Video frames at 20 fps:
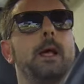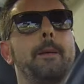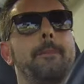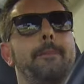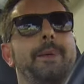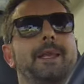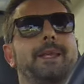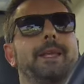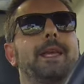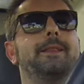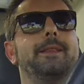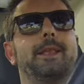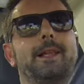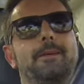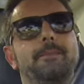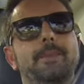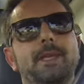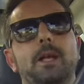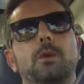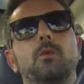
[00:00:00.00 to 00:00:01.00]
perché
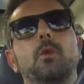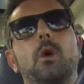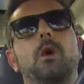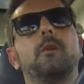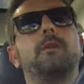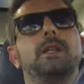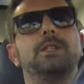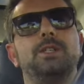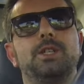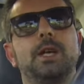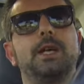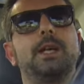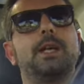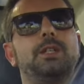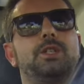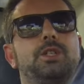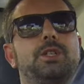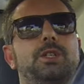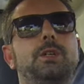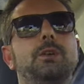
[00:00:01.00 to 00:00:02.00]
nella mia nuova
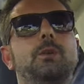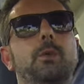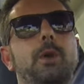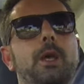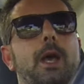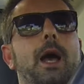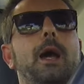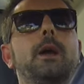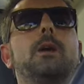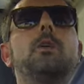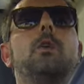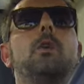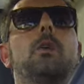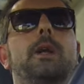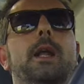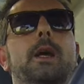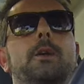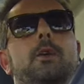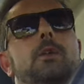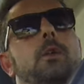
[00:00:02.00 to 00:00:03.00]
GH5
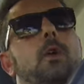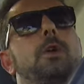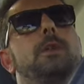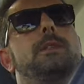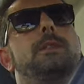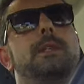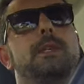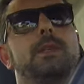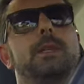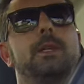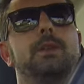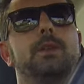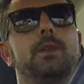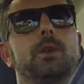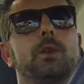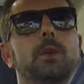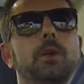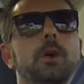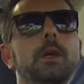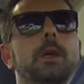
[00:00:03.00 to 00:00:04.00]
ancora non ho
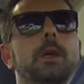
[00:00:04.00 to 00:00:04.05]
inserito